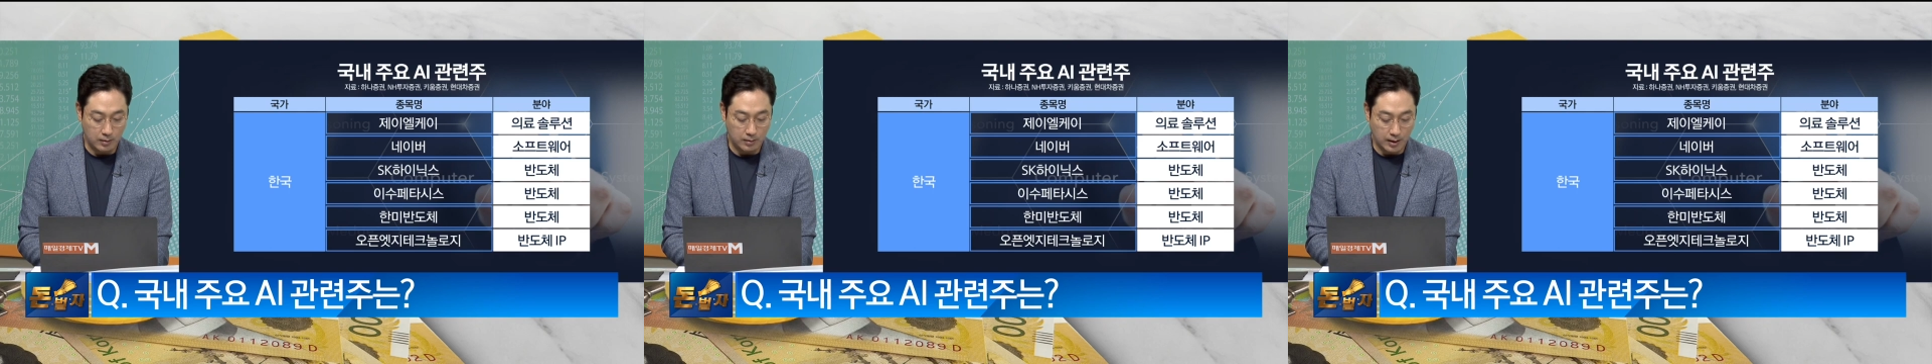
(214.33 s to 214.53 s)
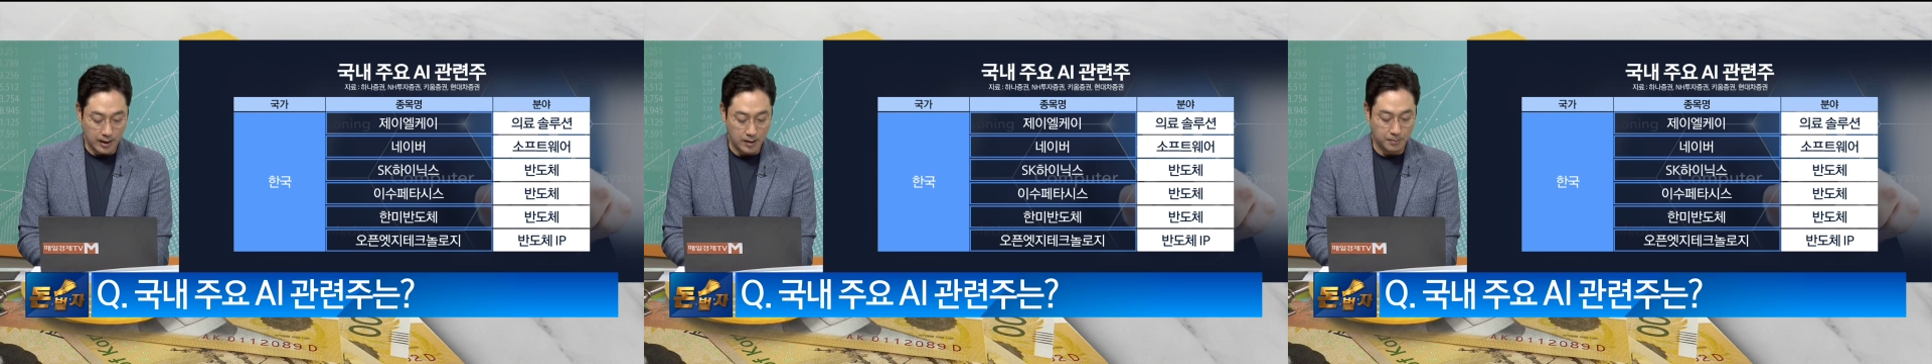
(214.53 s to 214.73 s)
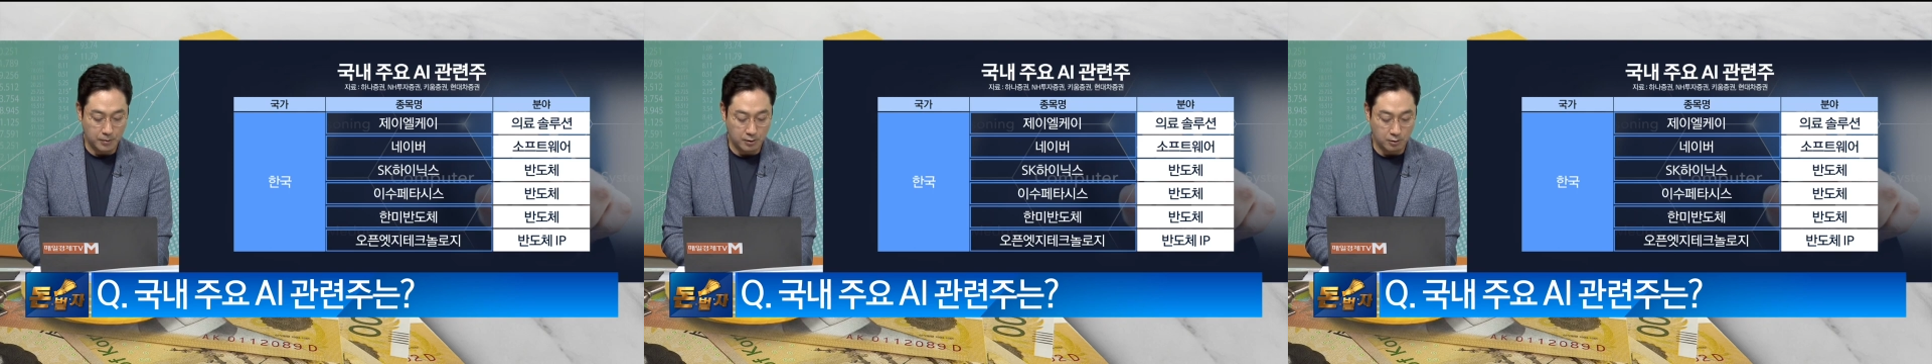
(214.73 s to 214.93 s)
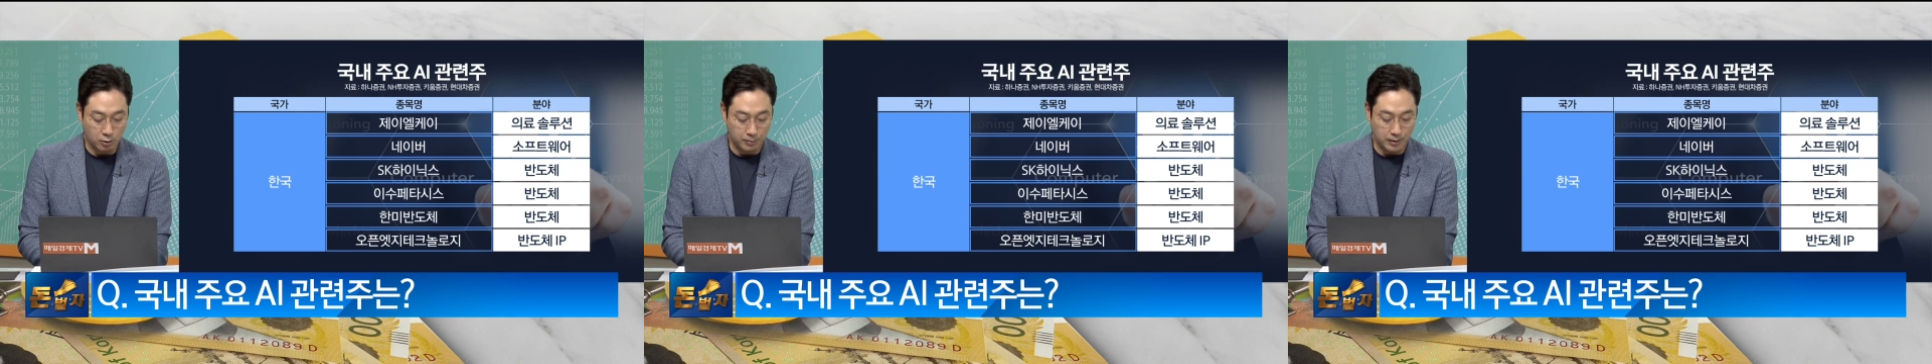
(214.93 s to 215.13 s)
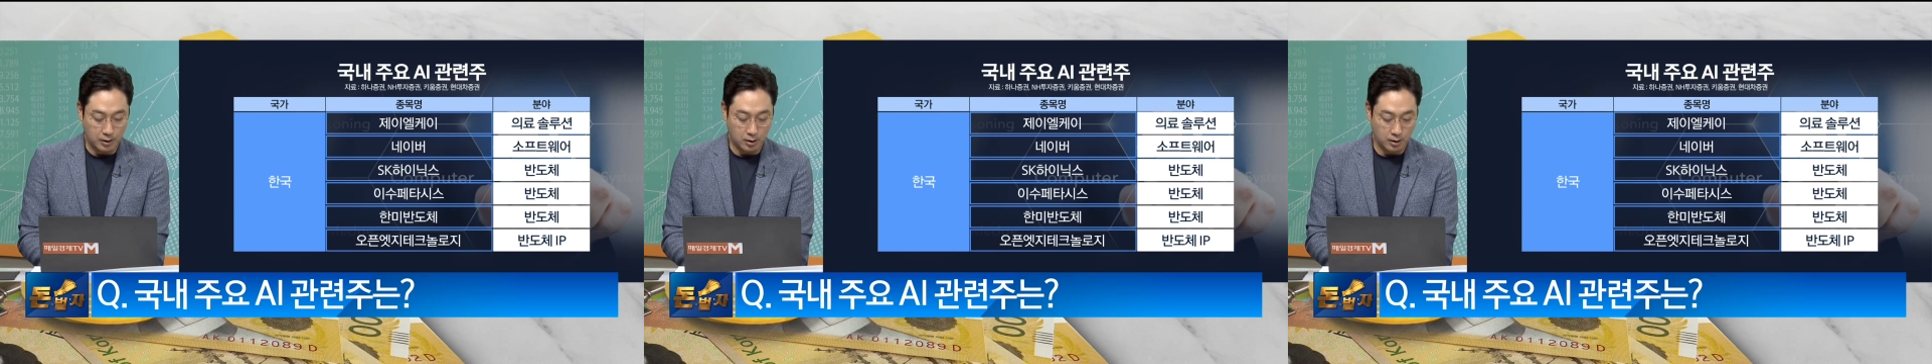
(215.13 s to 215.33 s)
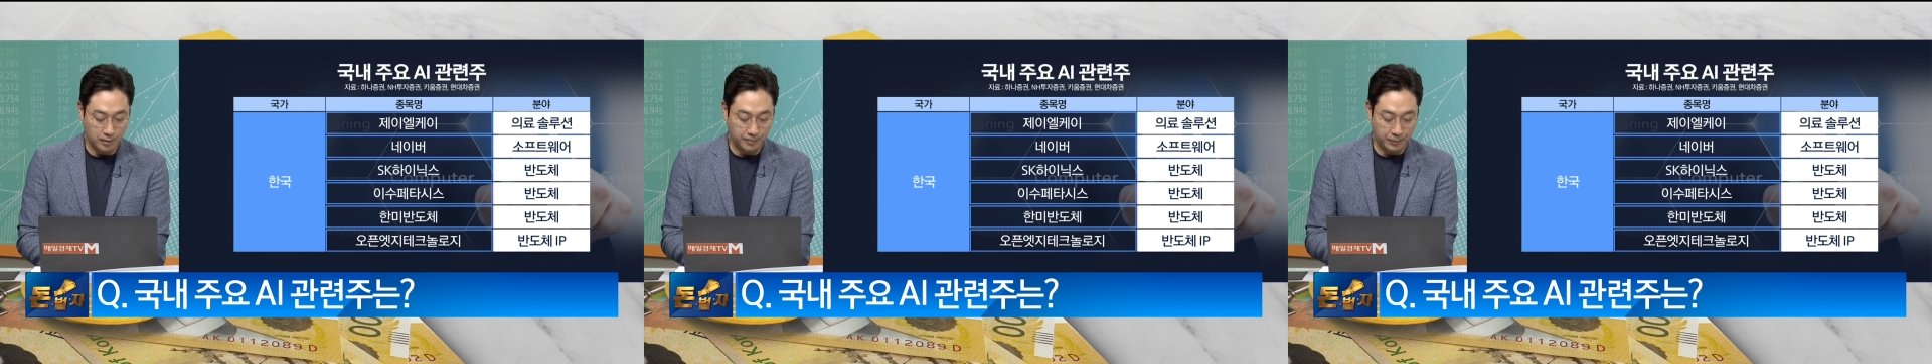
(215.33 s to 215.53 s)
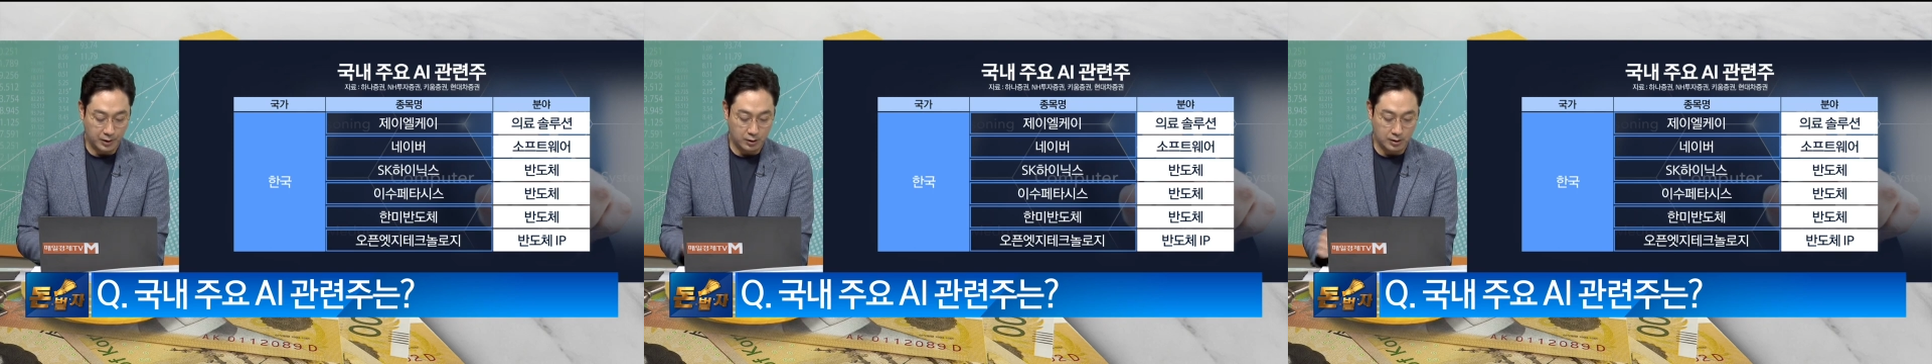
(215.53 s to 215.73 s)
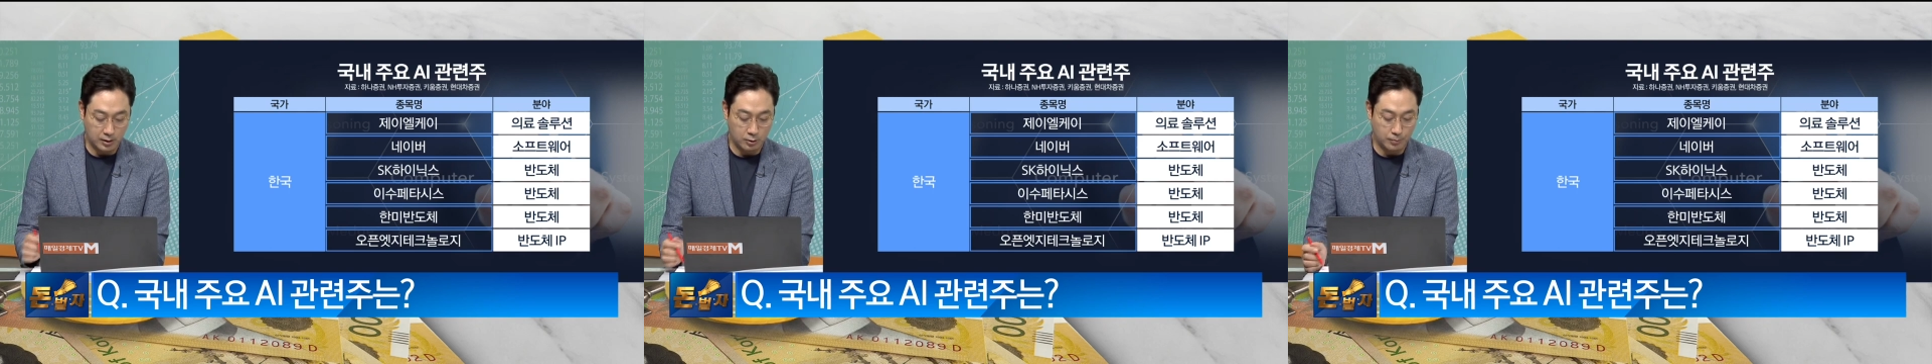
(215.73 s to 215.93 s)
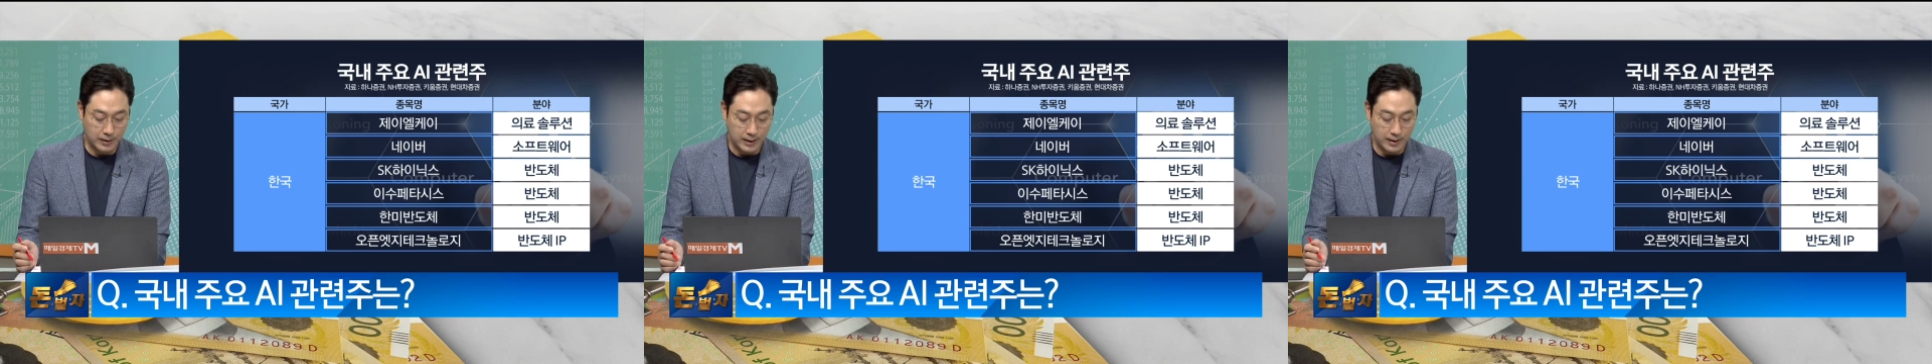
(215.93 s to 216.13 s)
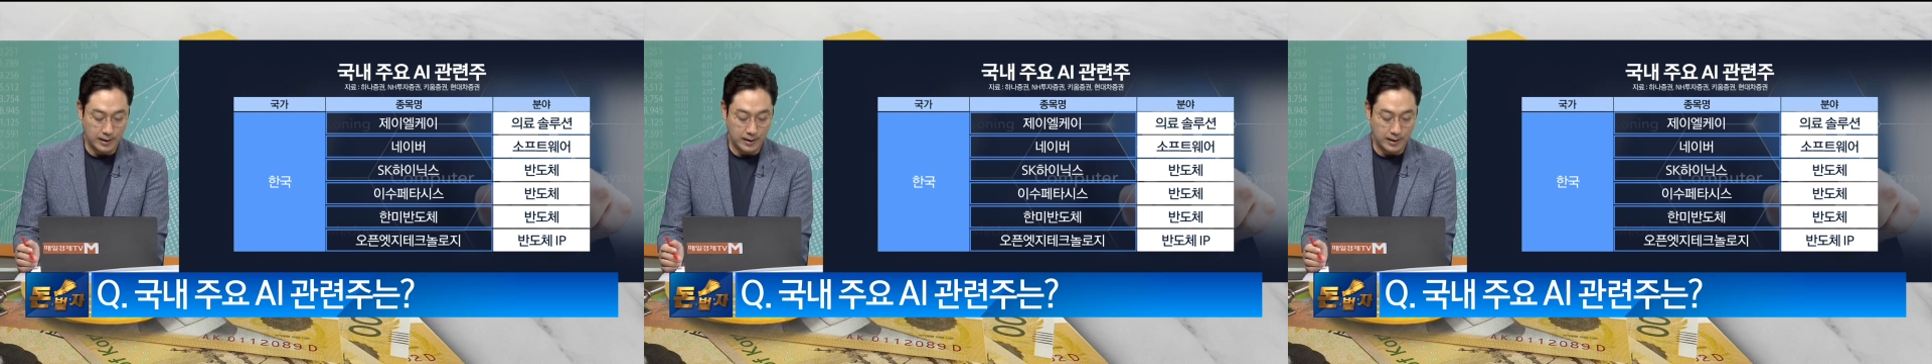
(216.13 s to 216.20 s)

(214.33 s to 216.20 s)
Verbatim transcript: 하이퍼 글로벌 클로바,